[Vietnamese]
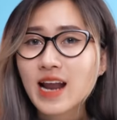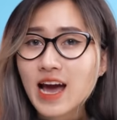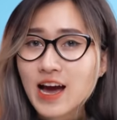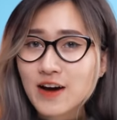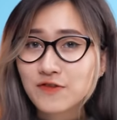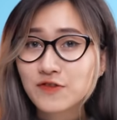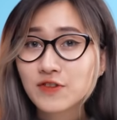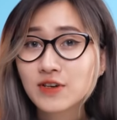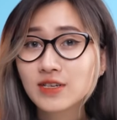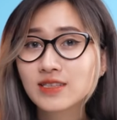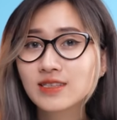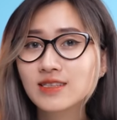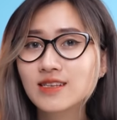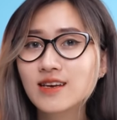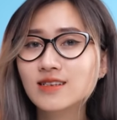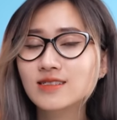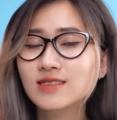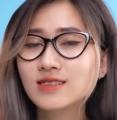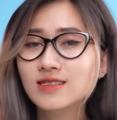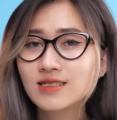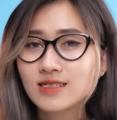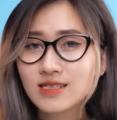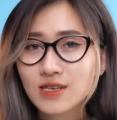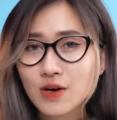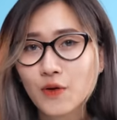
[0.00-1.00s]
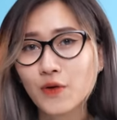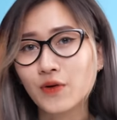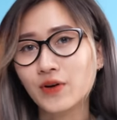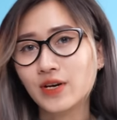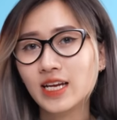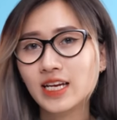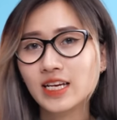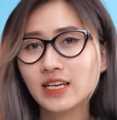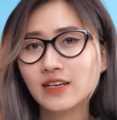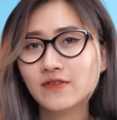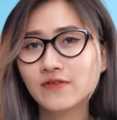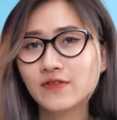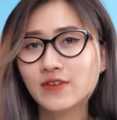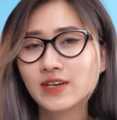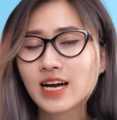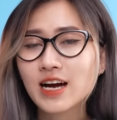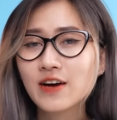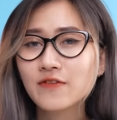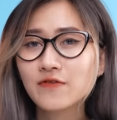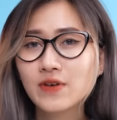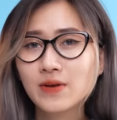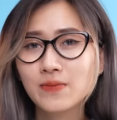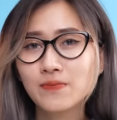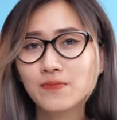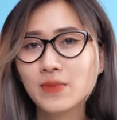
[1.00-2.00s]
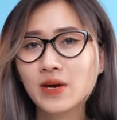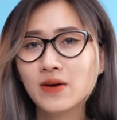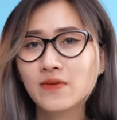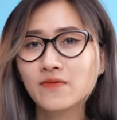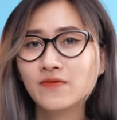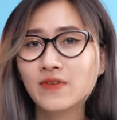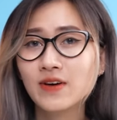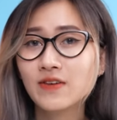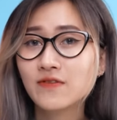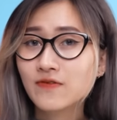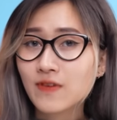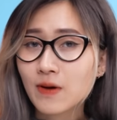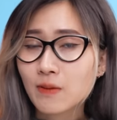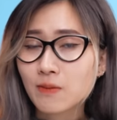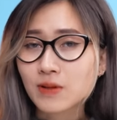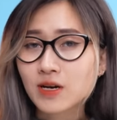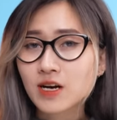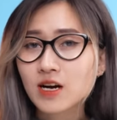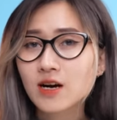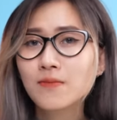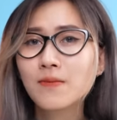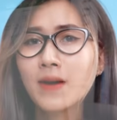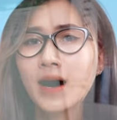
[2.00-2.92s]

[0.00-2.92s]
đa phương tiện siêu ổn định với các phần mềm văn phòng cơ